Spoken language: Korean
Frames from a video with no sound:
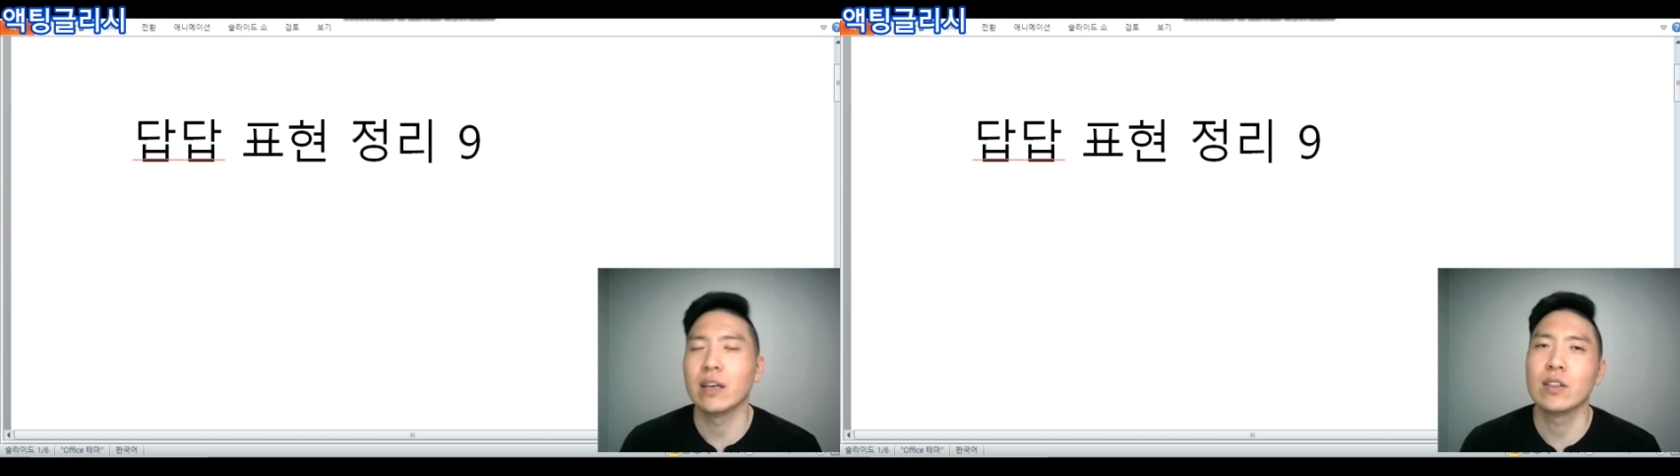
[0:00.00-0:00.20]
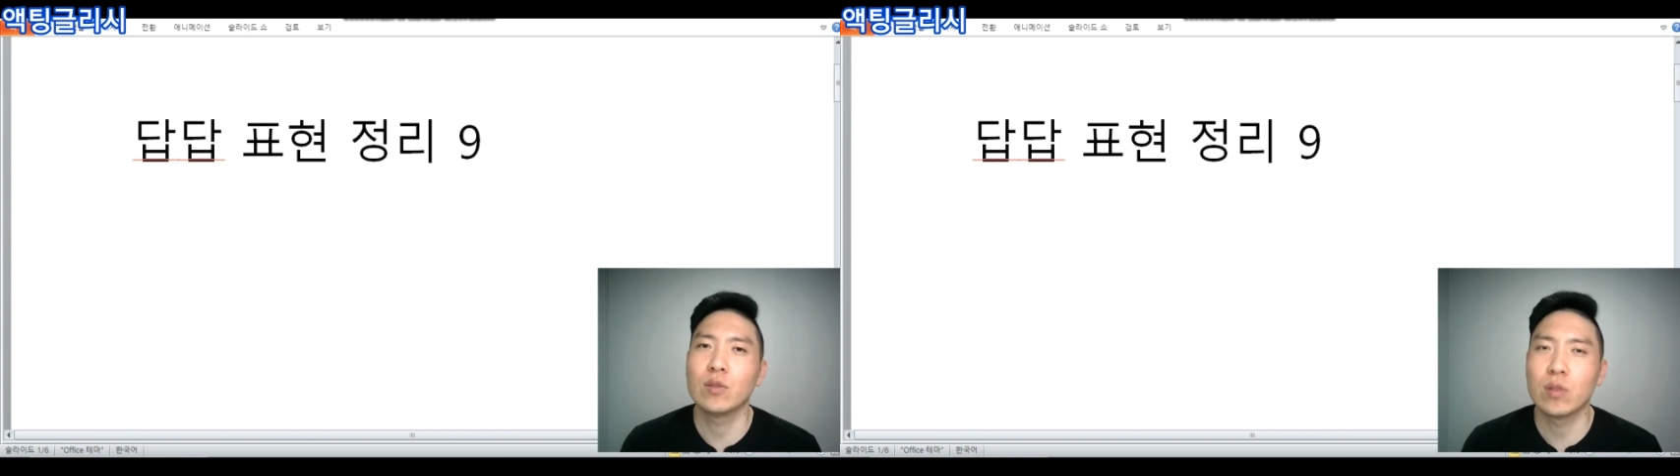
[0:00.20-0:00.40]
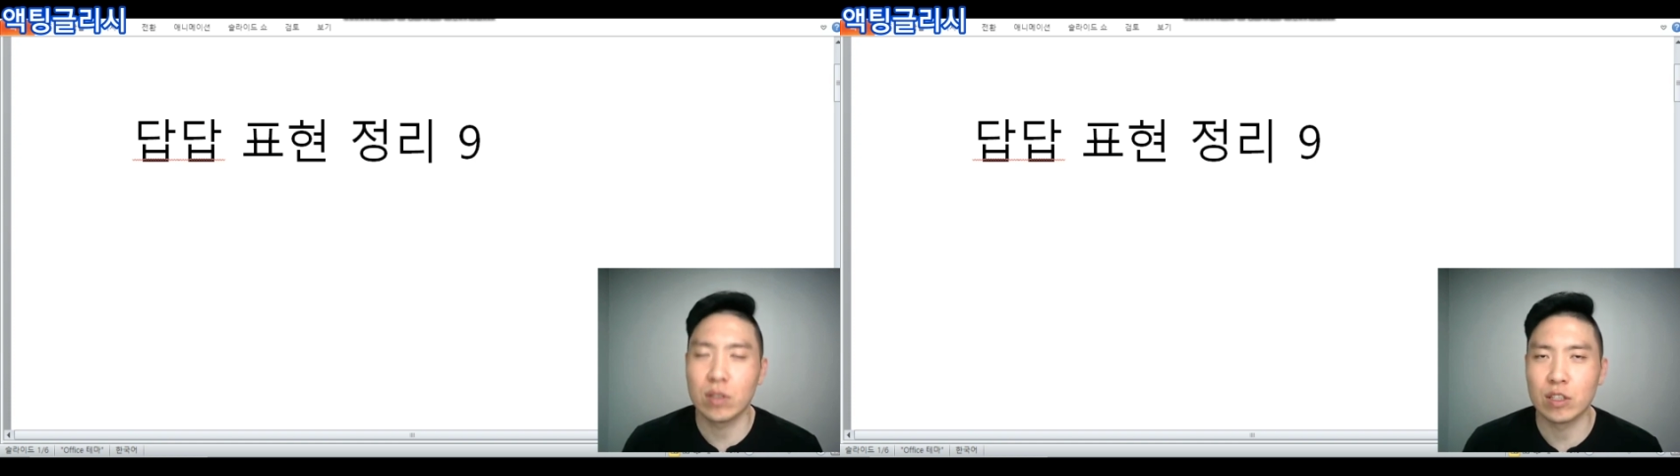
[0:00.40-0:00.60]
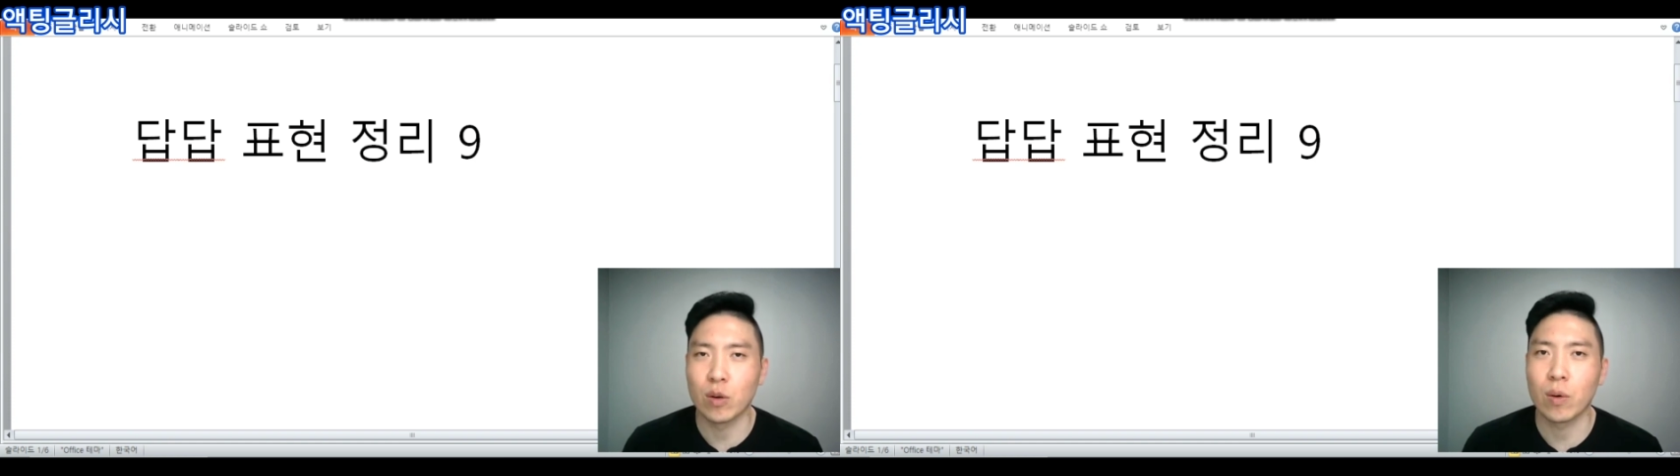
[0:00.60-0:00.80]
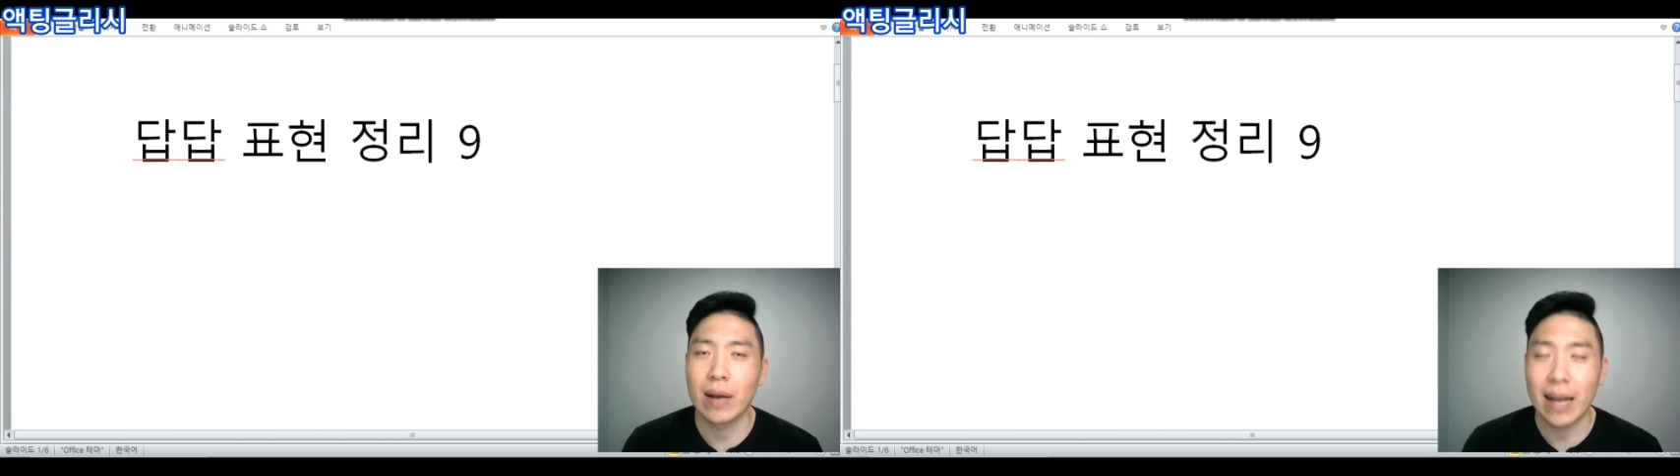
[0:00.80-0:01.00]

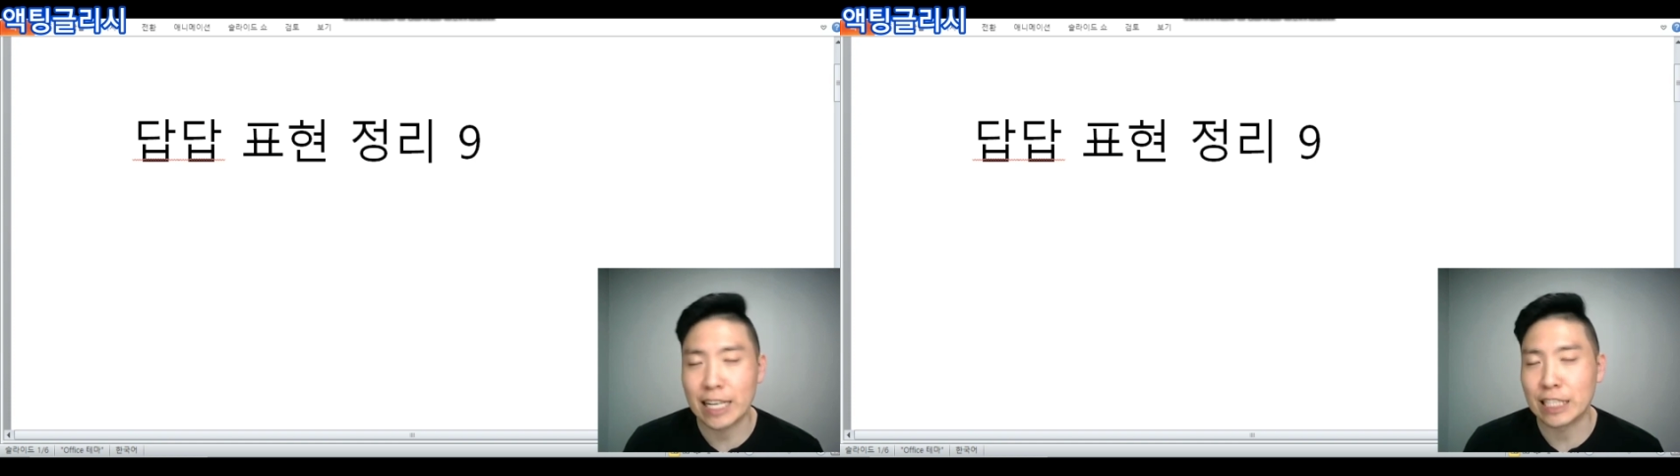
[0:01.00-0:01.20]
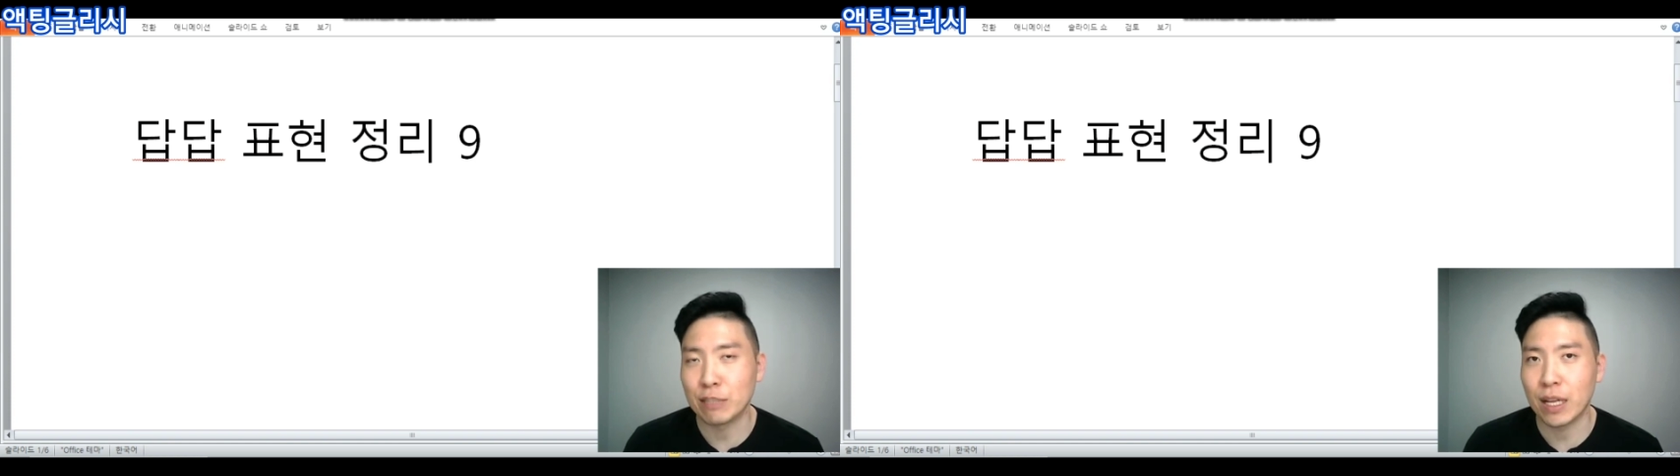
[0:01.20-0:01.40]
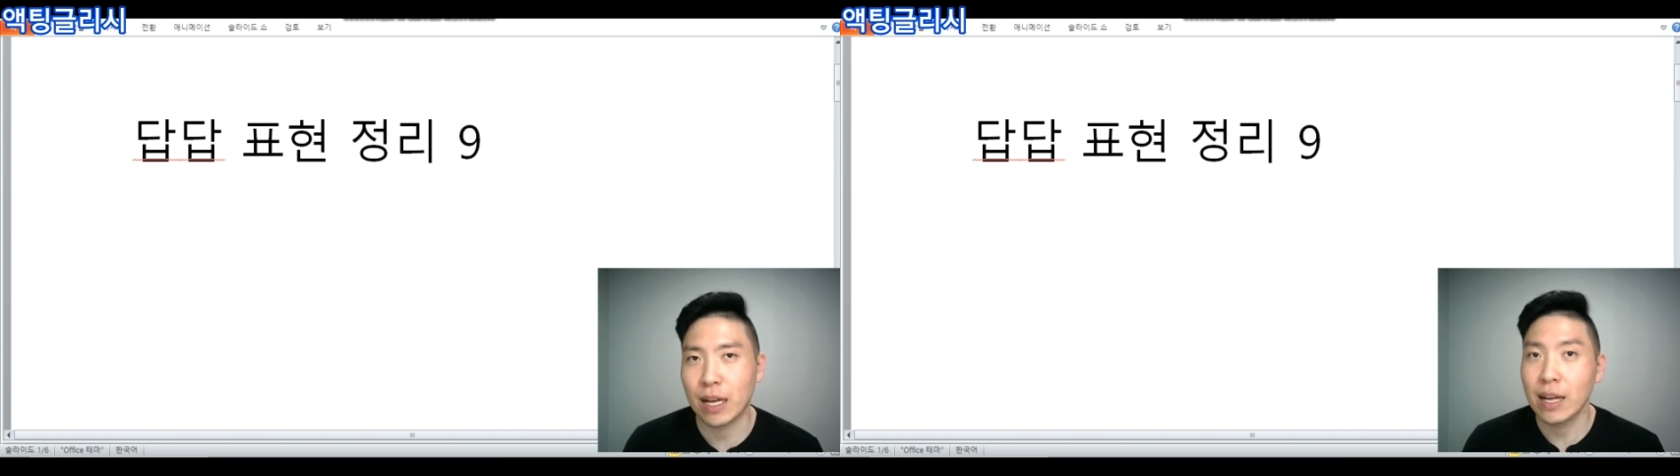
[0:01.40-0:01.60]
뚫어드리도록 하겠습니다.